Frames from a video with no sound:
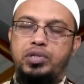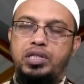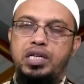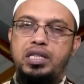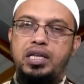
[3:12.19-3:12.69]

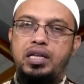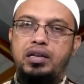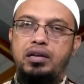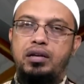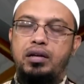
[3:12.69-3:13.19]
শীতের
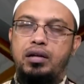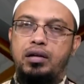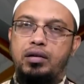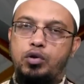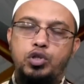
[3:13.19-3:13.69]

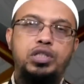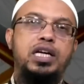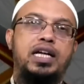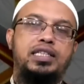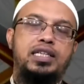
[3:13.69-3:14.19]
কষ্টে
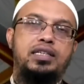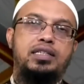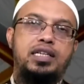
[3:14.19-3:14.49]
আছেন